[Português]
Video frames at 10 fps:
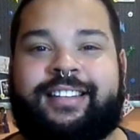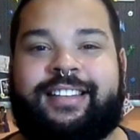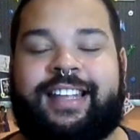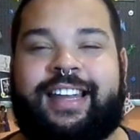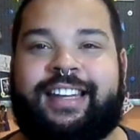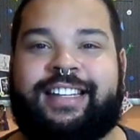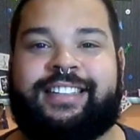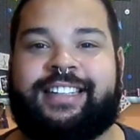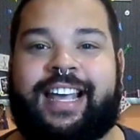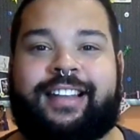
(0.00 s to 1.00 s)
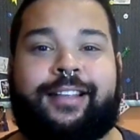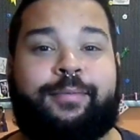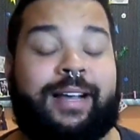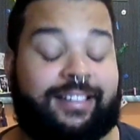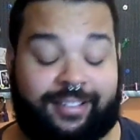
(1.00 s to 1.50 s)
ser indiretas,
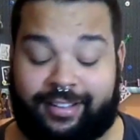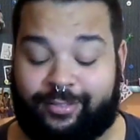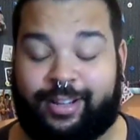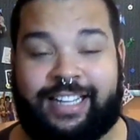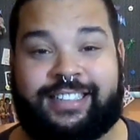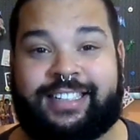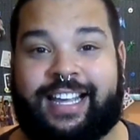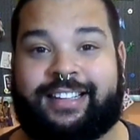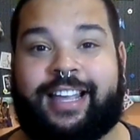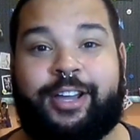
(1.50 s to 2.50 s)
mas às vezes não é indireta.